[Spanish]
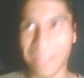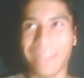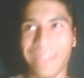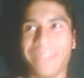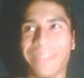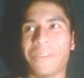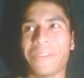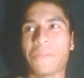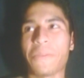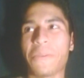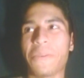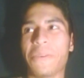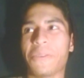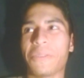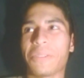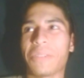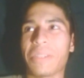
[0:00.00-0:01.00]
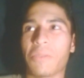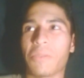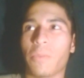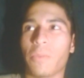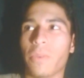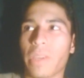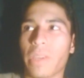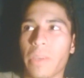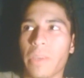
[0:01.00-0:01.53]
bueno, no sé,
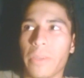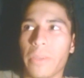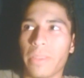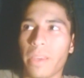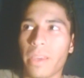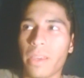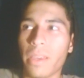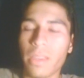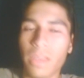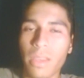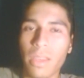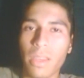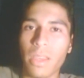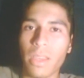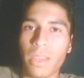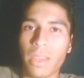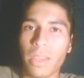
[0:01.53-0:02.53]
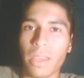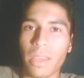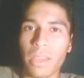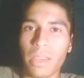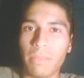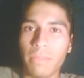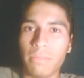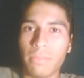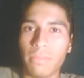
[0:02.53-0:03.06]
supongo que está
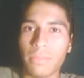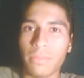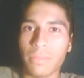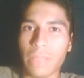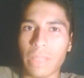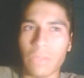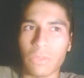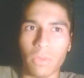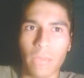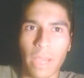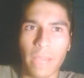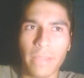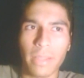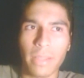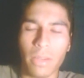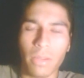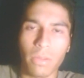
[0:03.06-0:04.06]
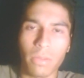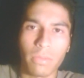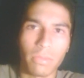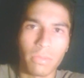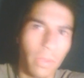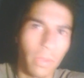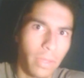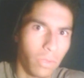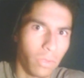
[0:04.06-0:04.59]
en, su casa, ¿no?
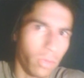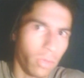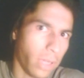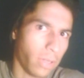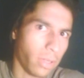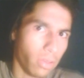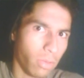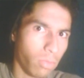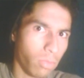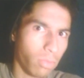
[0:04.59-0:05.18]
en su casa,